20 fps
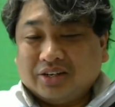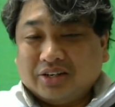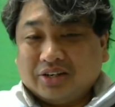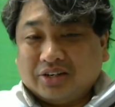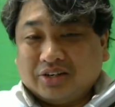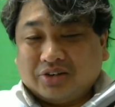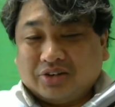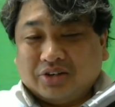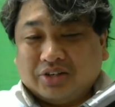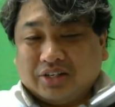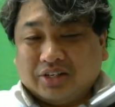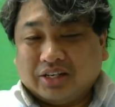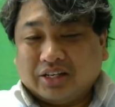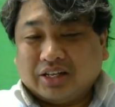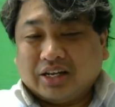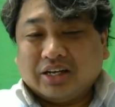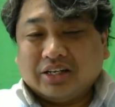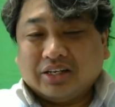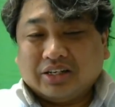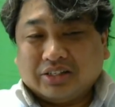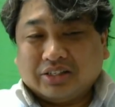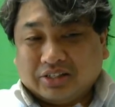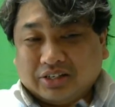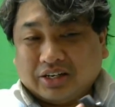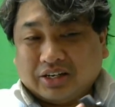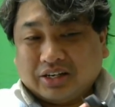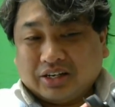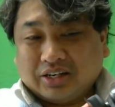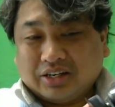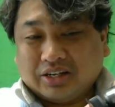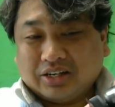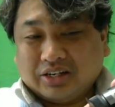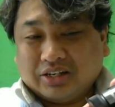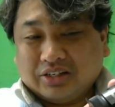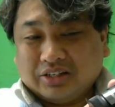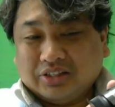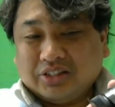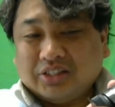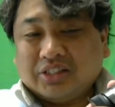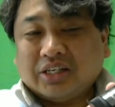やって、こうやって台ですね。
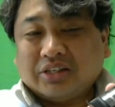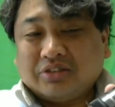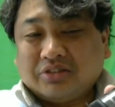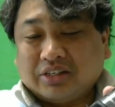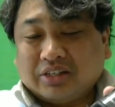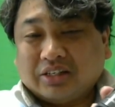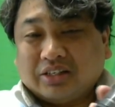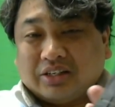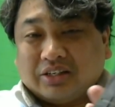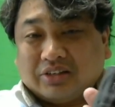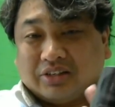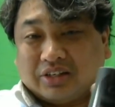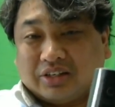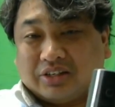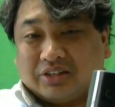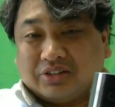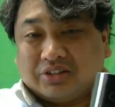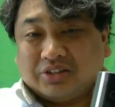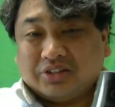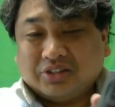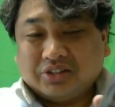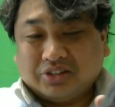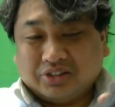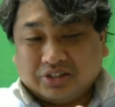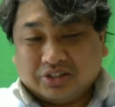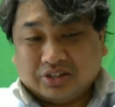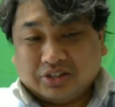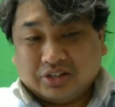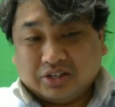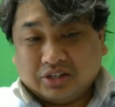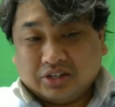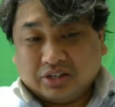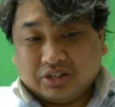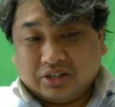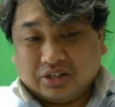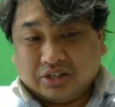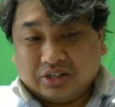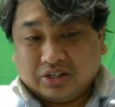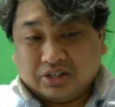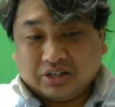磁石になってるね。くっつく。
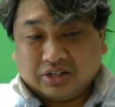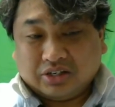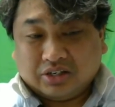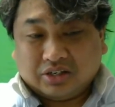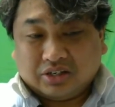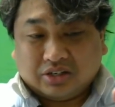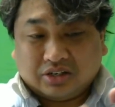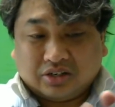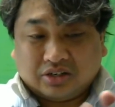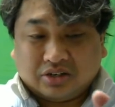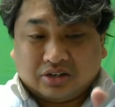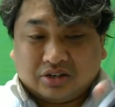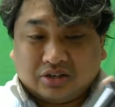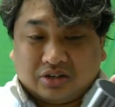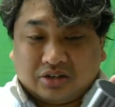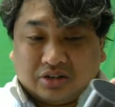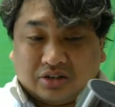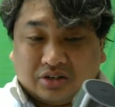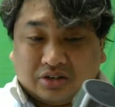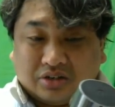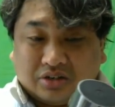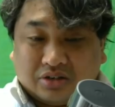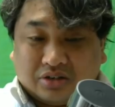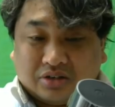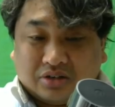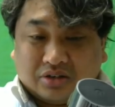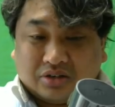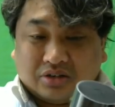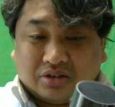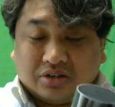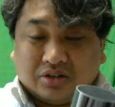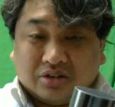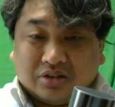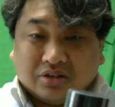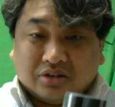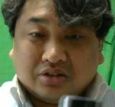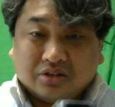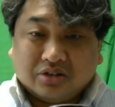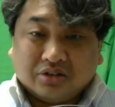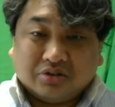あ
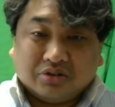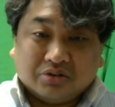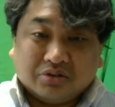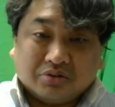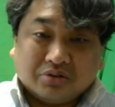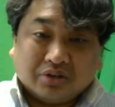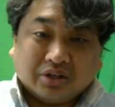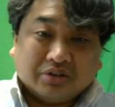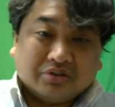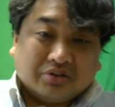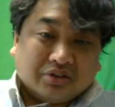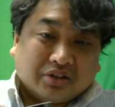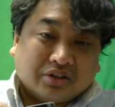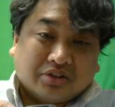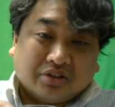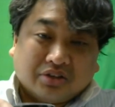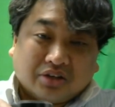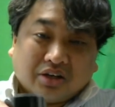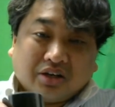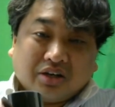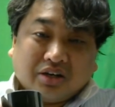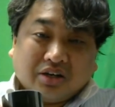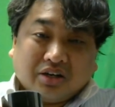あ。で、こうやって置けるんですね。